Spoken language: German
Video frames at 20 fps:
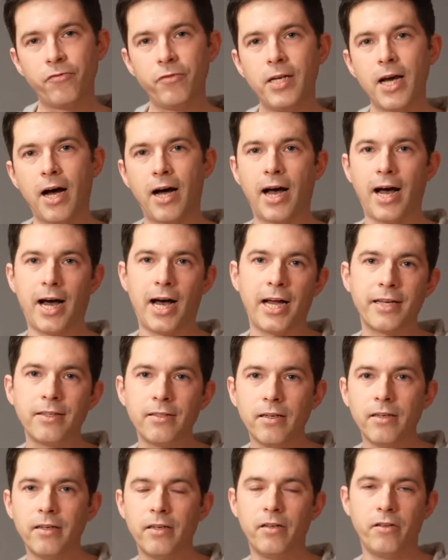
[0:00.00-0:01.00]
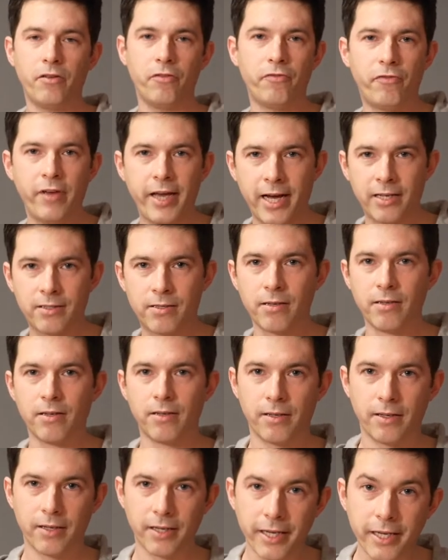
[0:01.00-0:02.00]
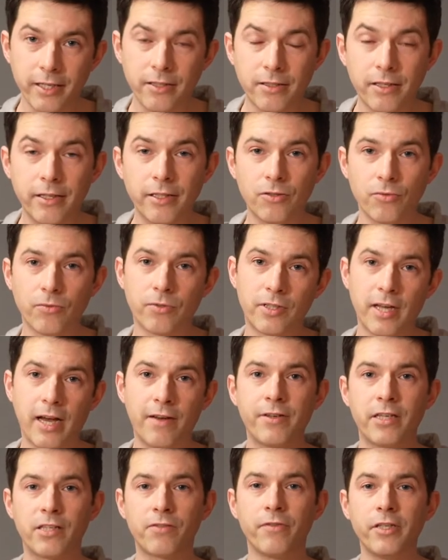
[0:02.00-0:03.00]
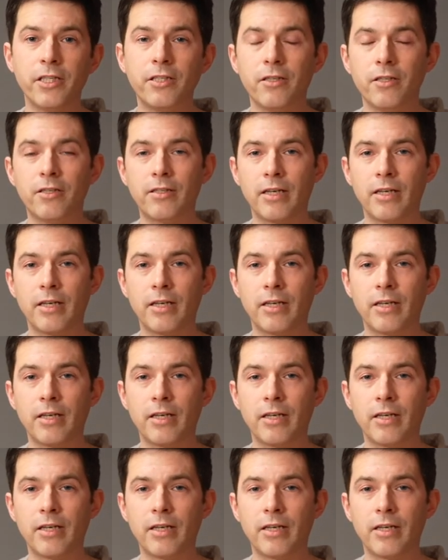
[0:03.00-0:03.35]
wieder andere Werte richtig und da wäre es wichtig,